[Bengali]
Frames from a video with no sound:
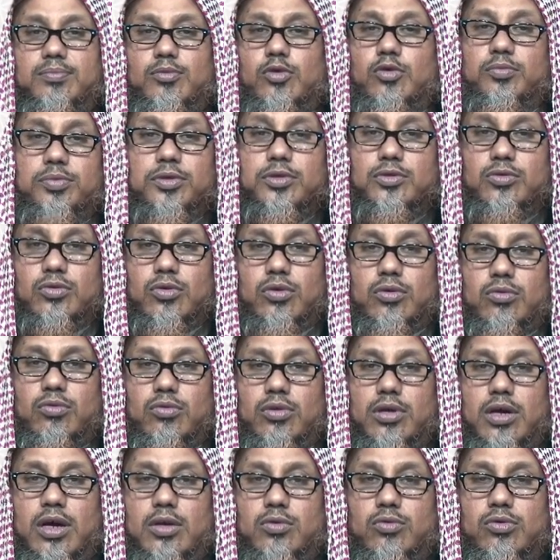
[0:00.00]
পবিত্র
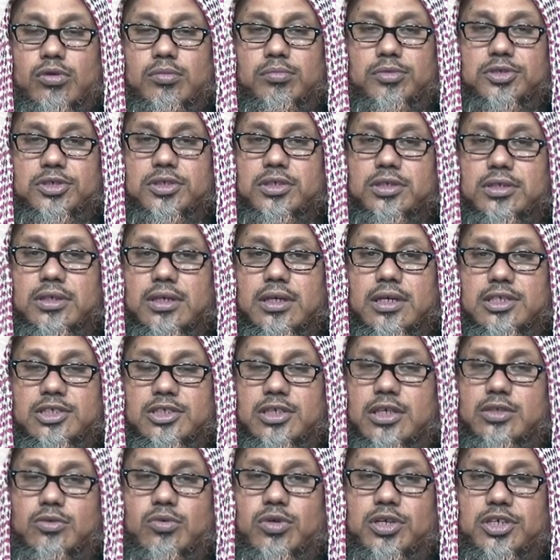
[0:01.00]
কোরআনুল মজিদে
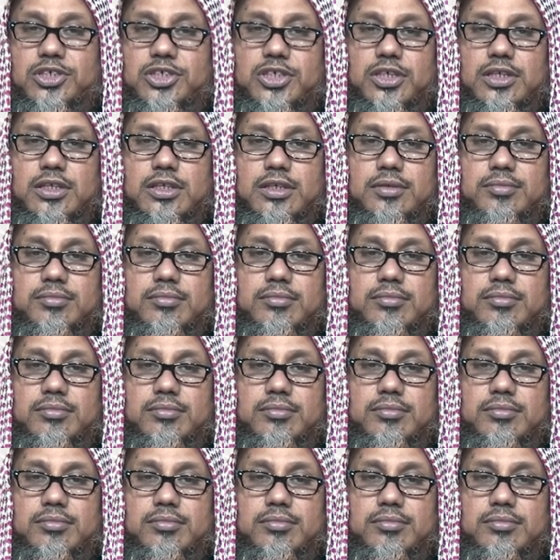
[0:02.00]
এরশাদ করেছেন